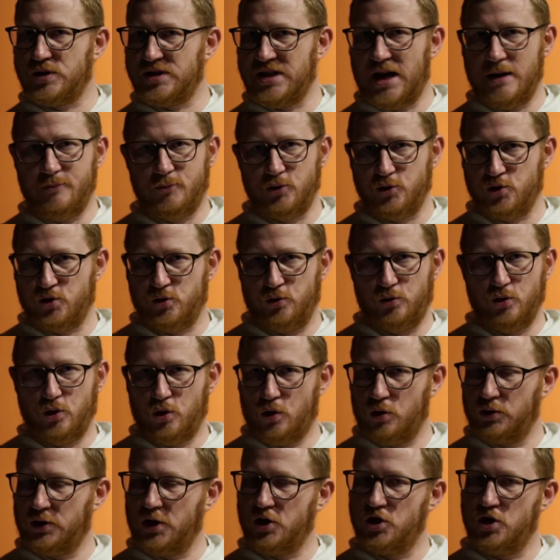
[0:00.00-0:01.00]
samo, co
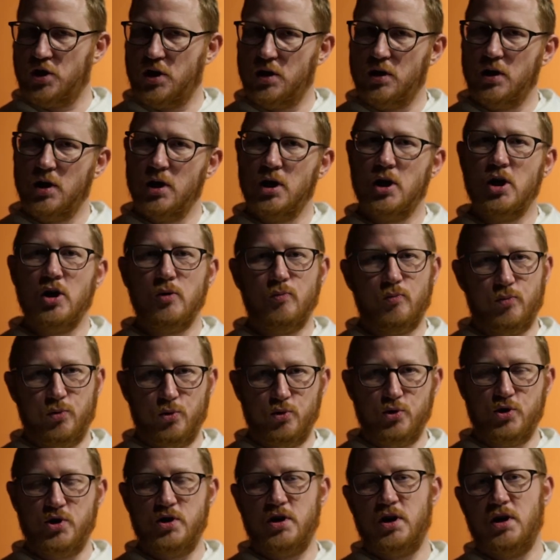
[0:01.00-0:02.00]
dokona się
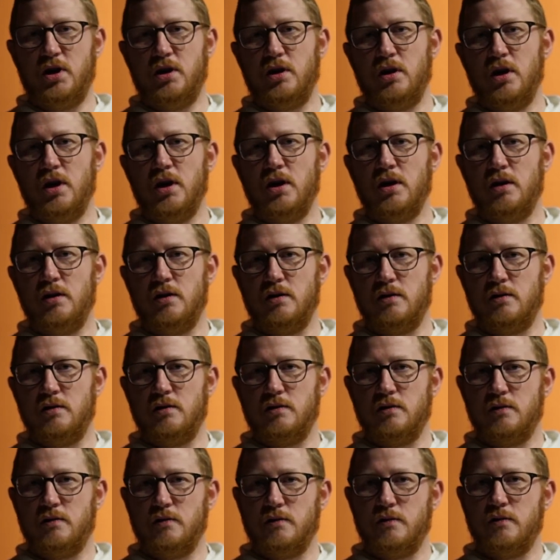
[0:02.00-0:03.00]
później y,
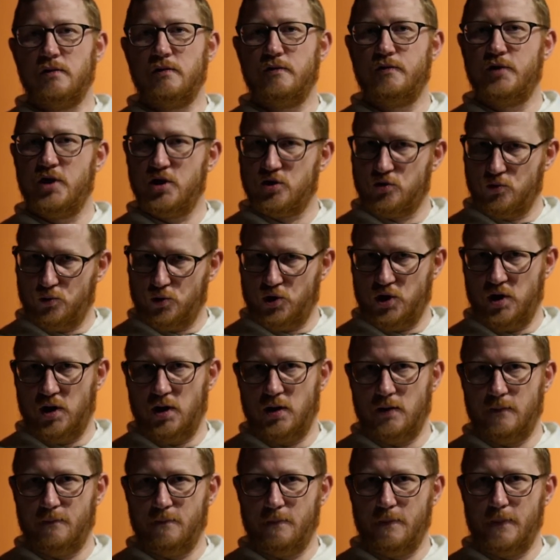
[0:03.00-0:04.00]
w
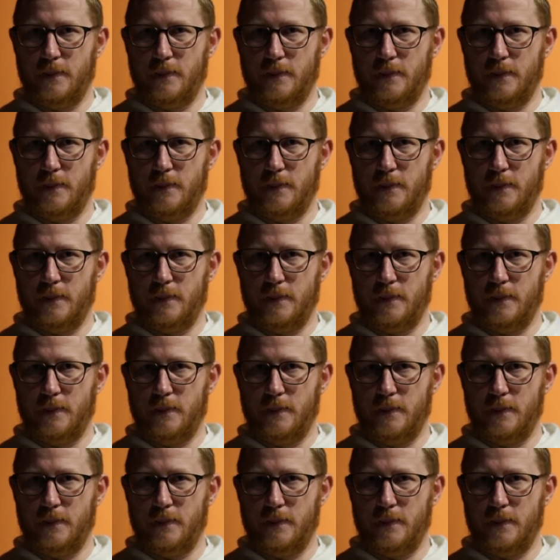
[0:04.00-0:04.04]
Jezusie.